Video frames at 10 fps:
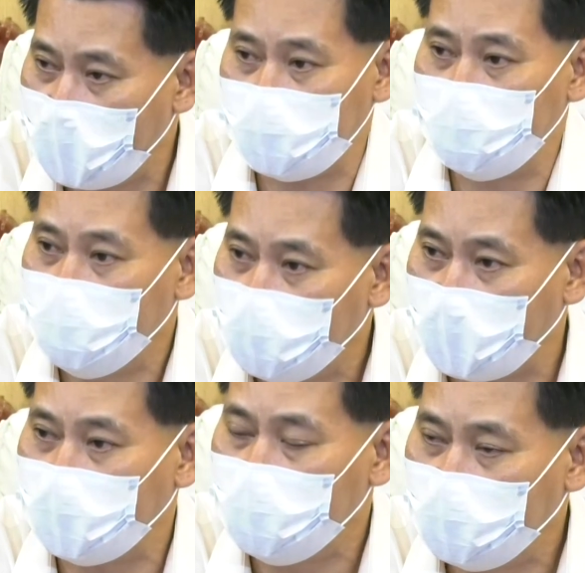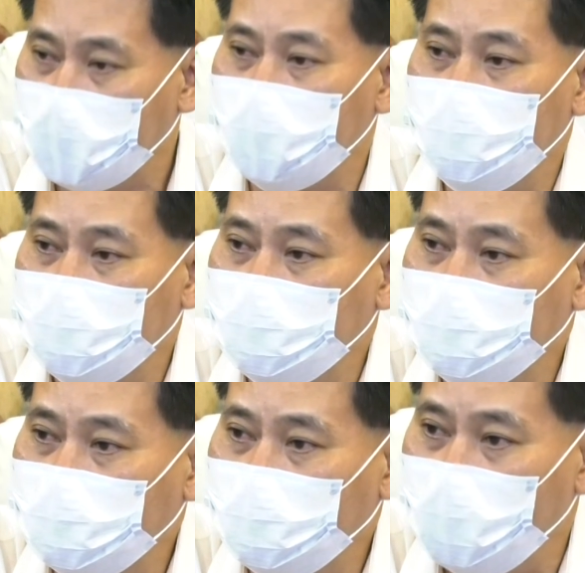งหนักขึ้น หนักขึ้นหนักขึ้น
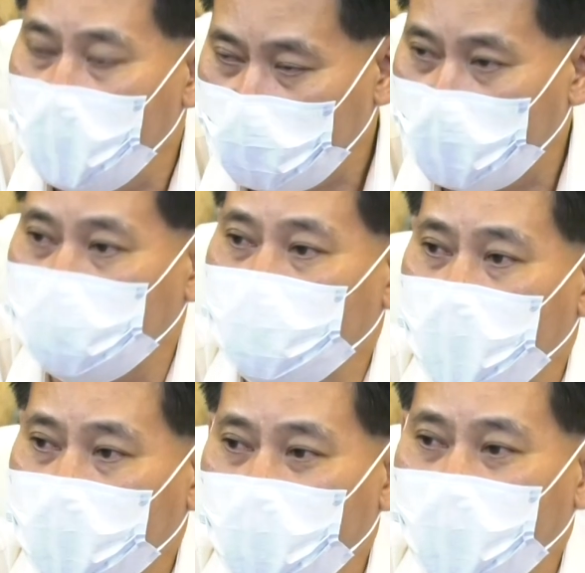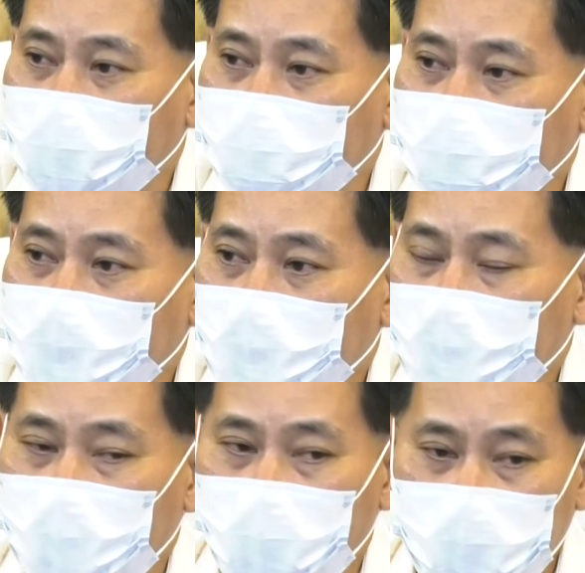มากกว่าสมัยก่อน
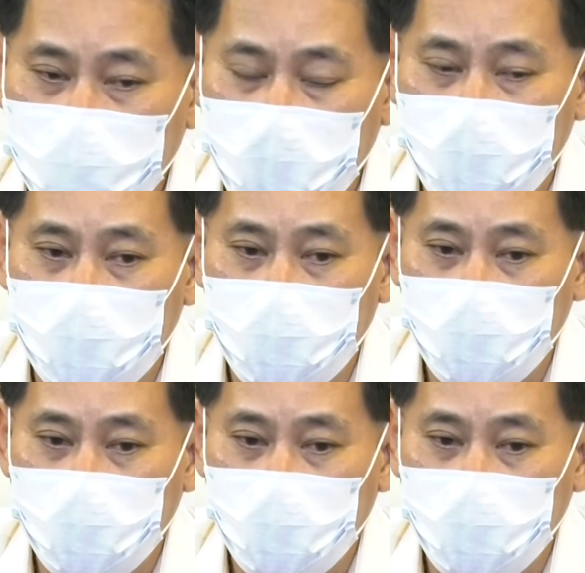เพราะนั้นสื่อ